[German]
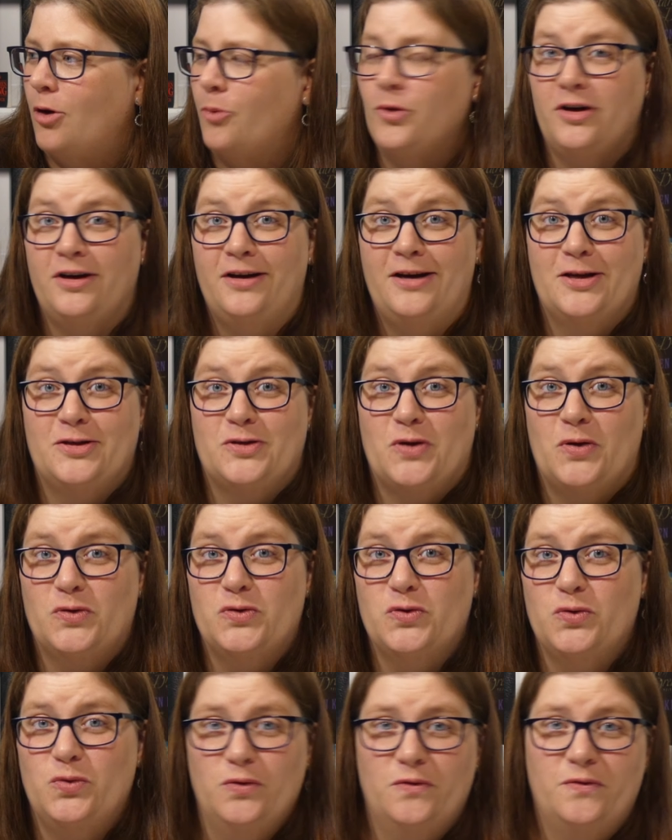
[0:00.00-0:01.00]
ob ihr den jetzt auch
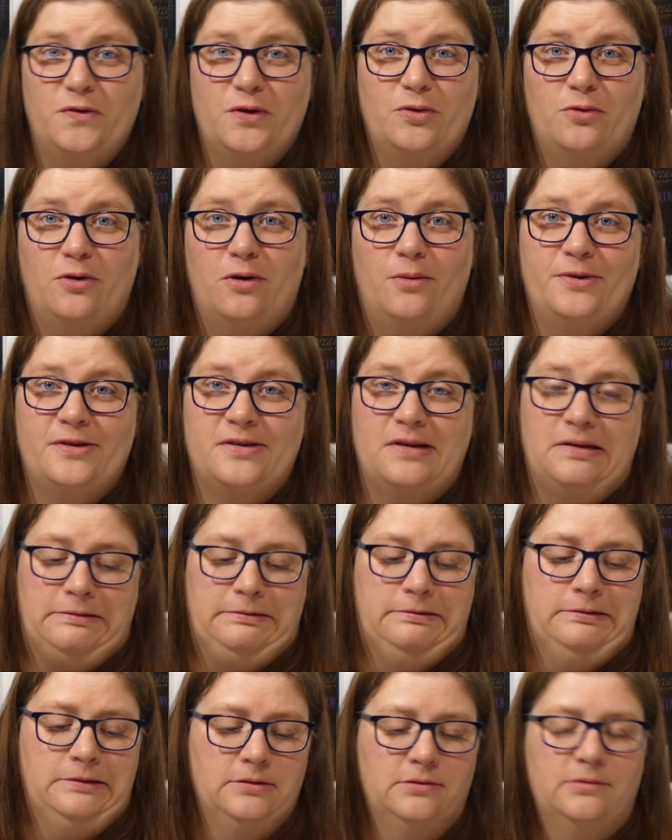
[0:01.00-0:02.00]
so gut findet oder ob ihr sagt,
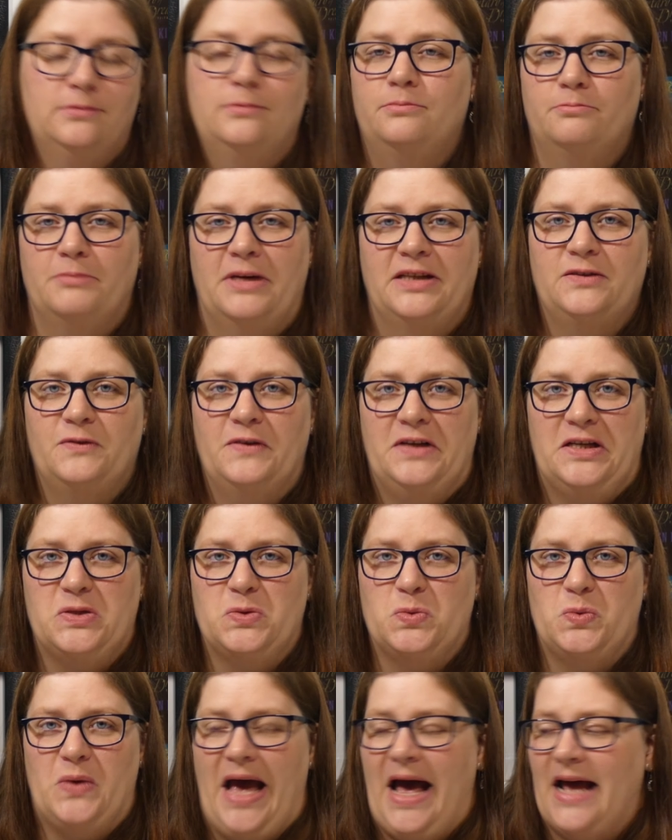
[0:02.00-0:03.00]
oh, meins wäre
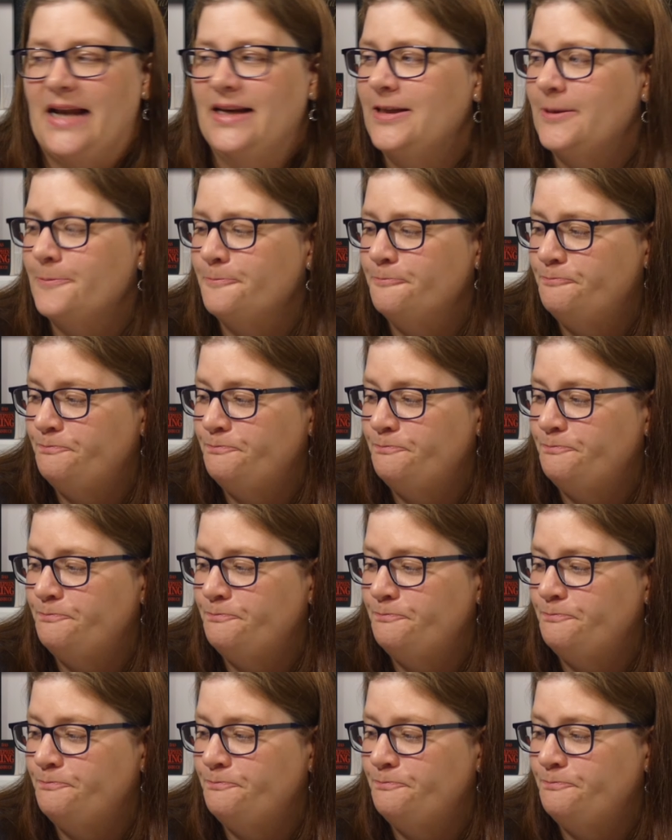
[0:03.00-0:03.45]
das so gar nicht.